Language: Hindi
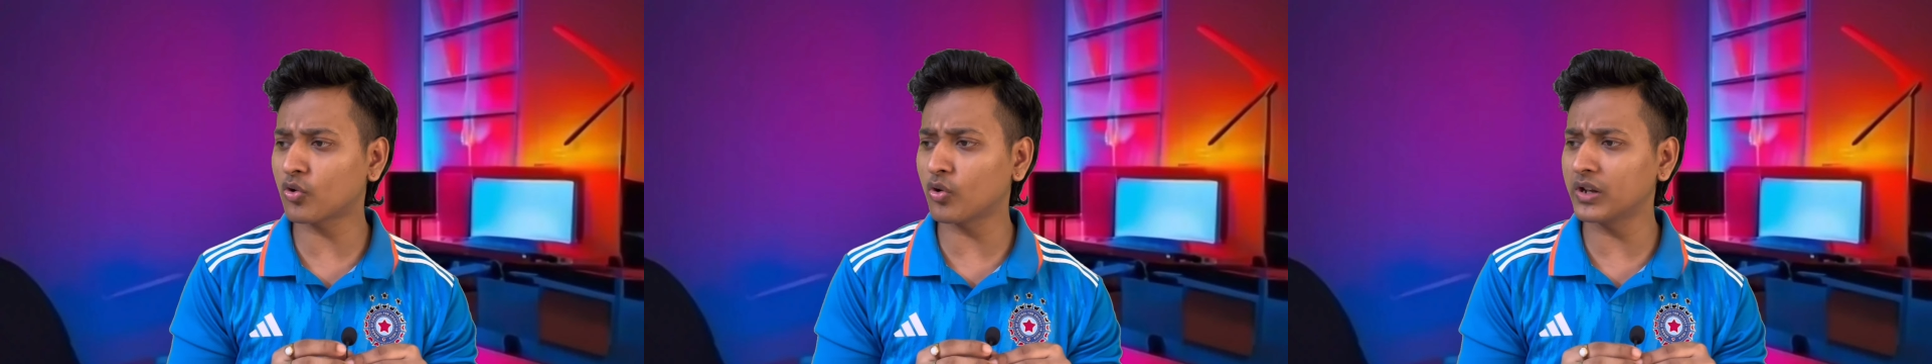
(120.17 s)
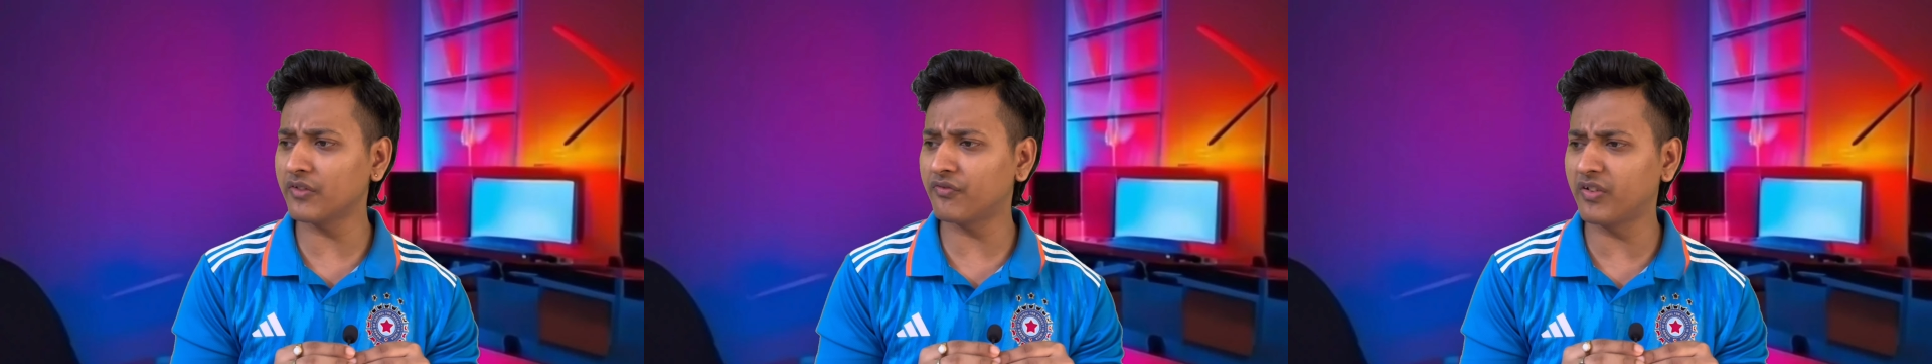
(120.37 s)

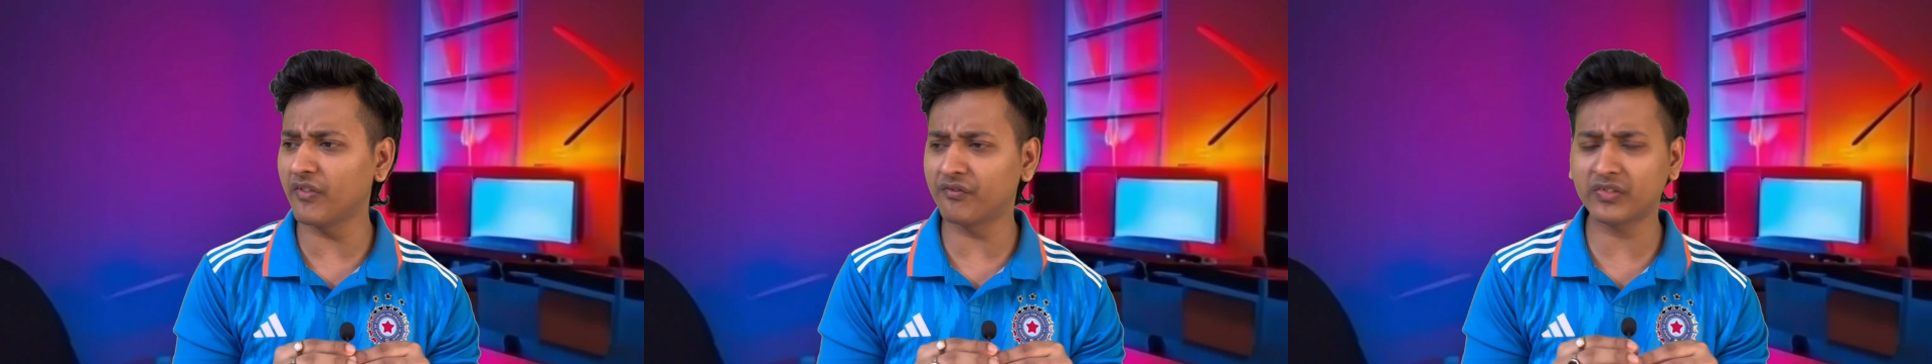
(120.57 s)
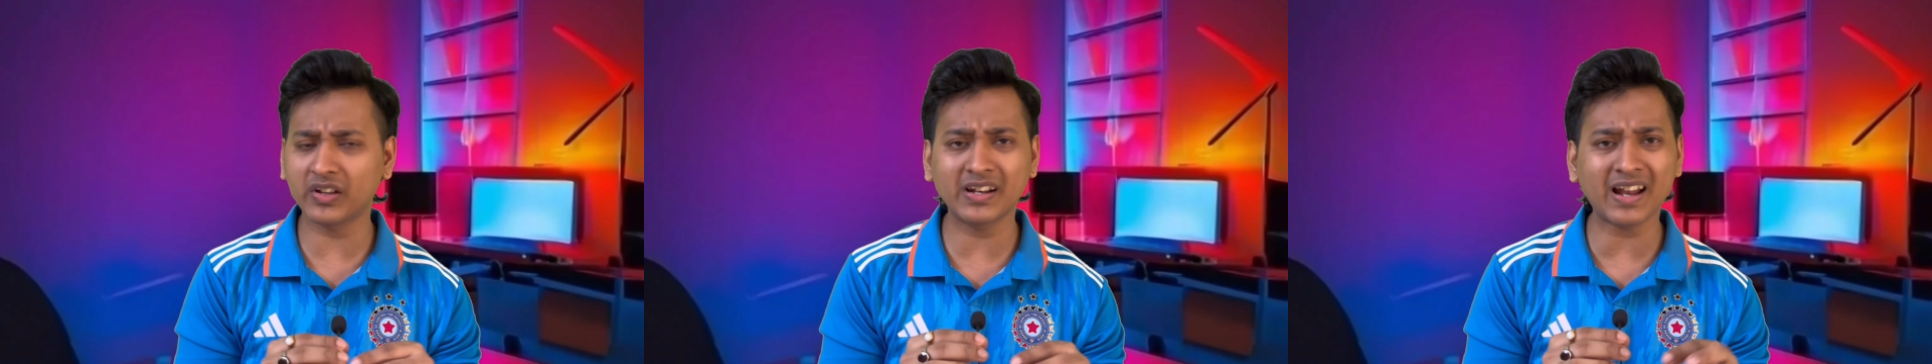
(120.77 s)
कोहली
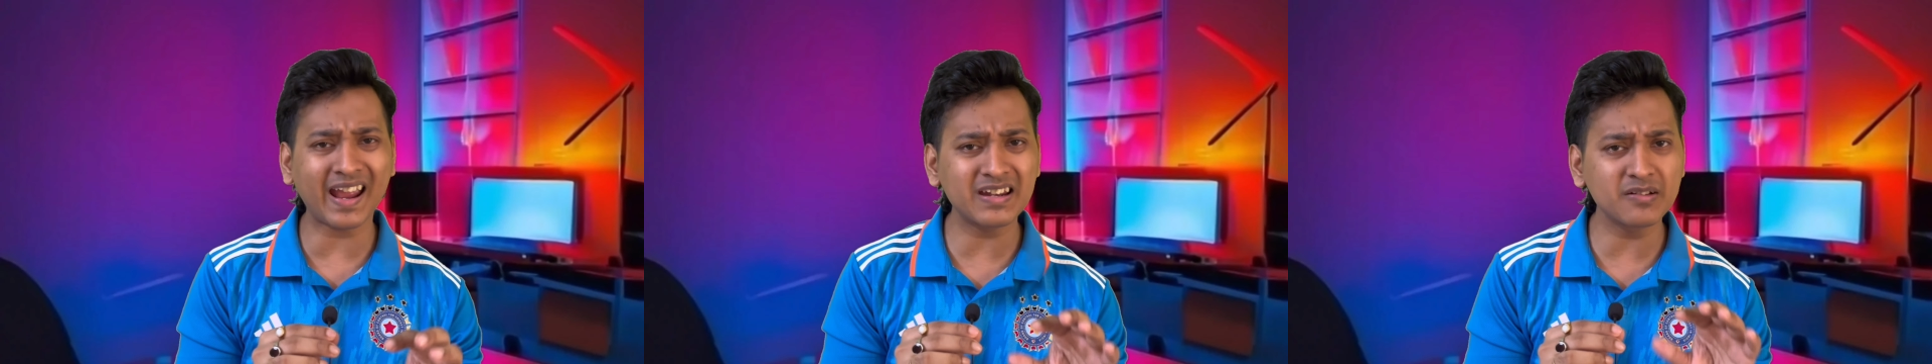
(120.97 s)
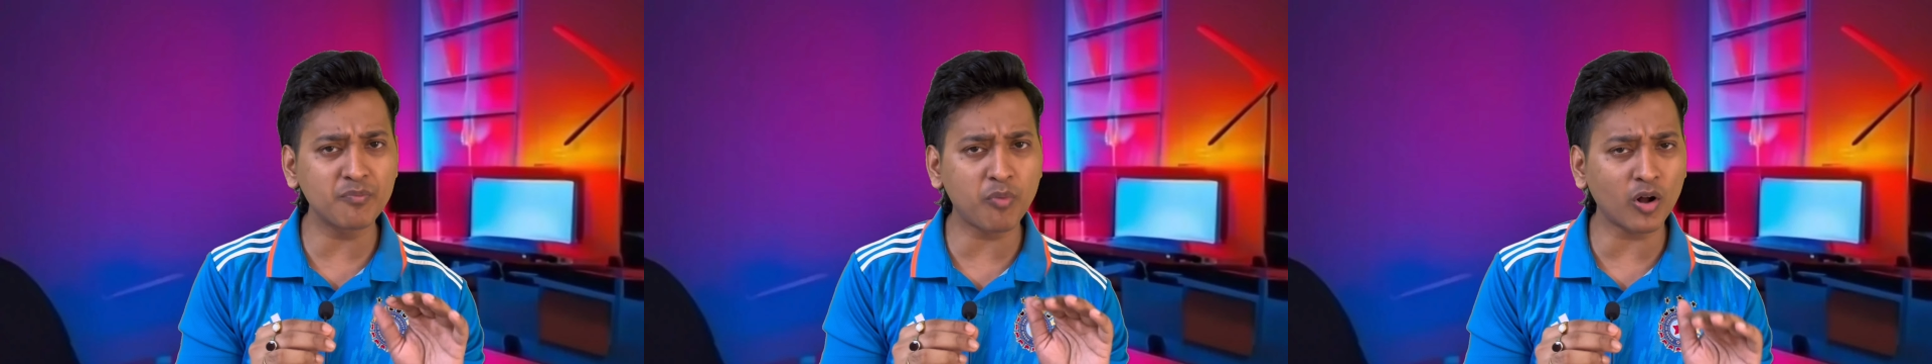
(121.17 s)

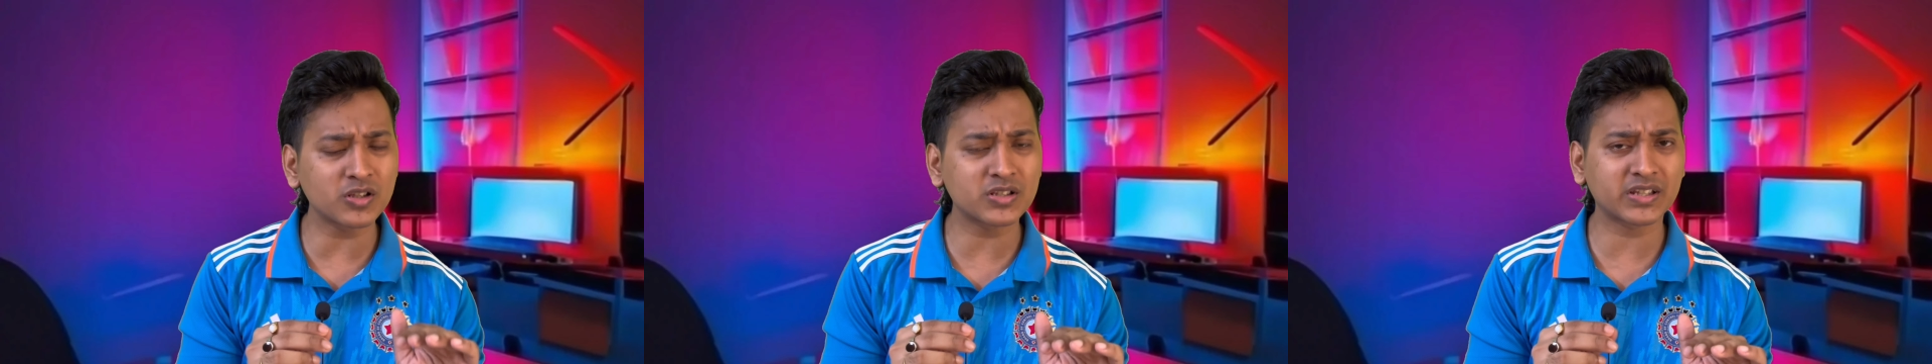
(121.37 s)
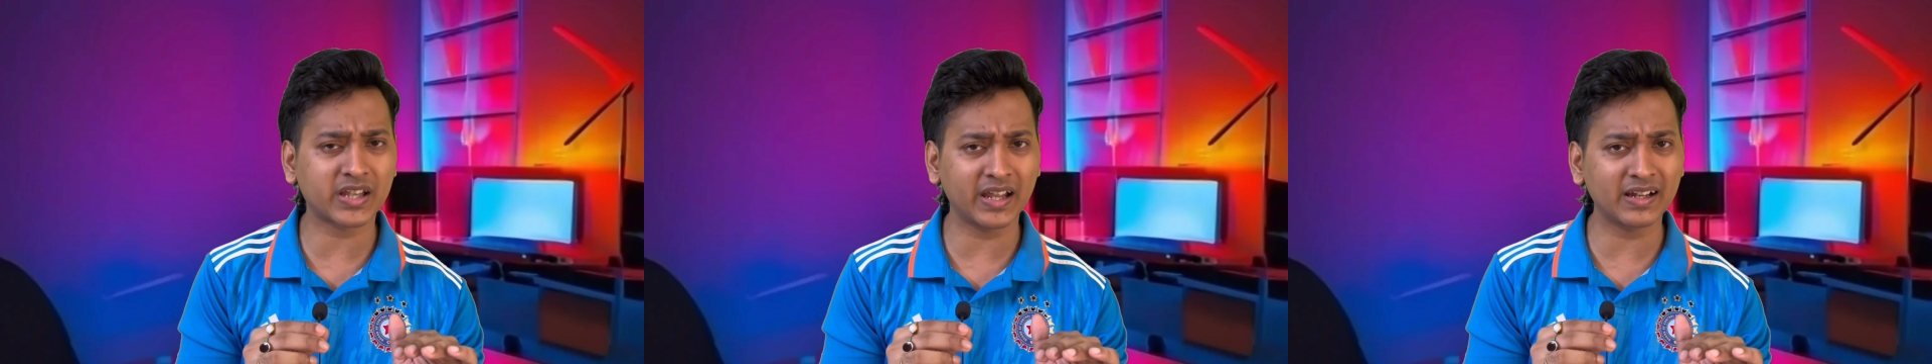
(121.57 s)
59
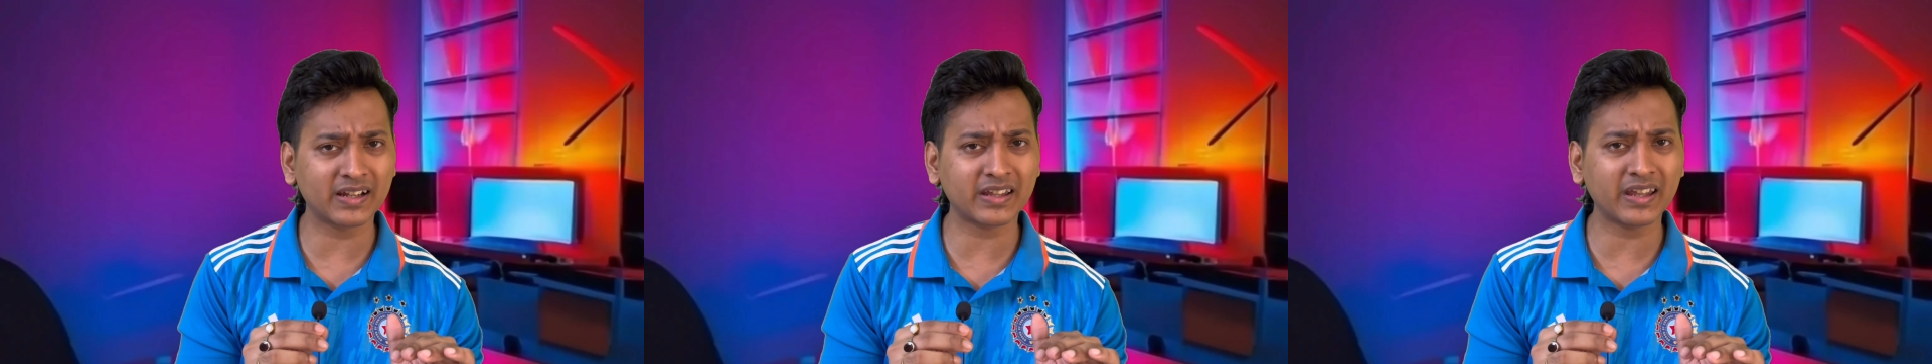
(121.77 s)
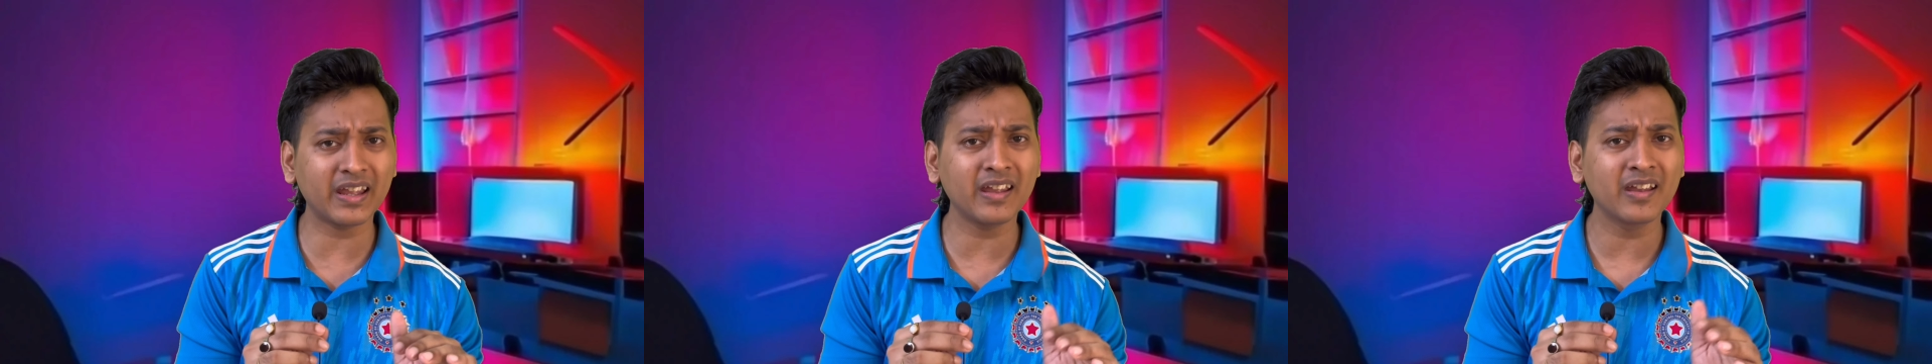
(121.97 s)
बॉल्स खेल
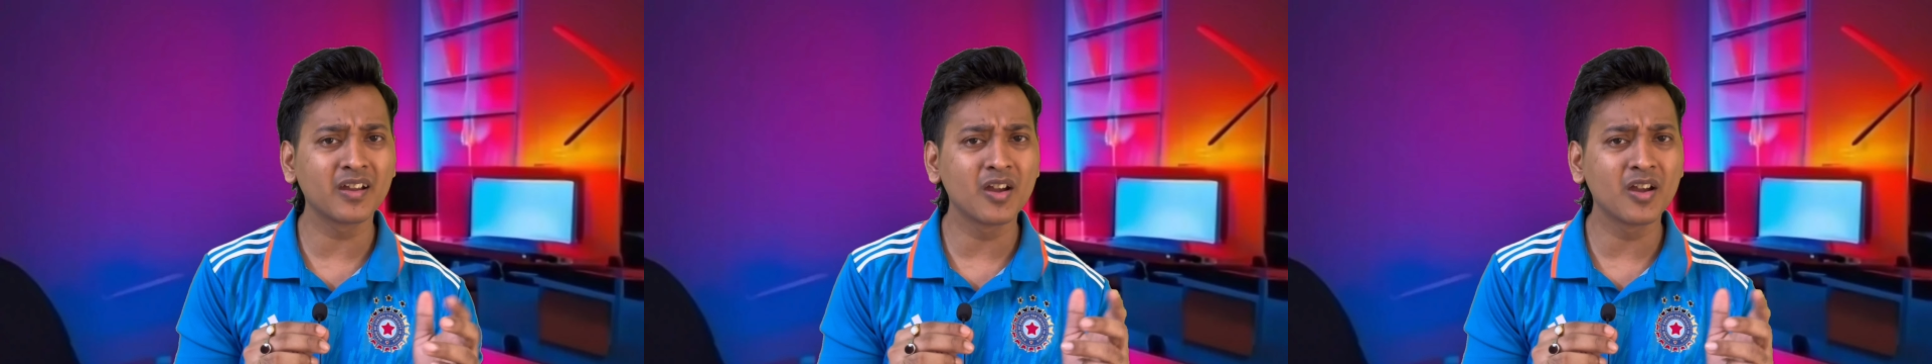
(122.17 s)
के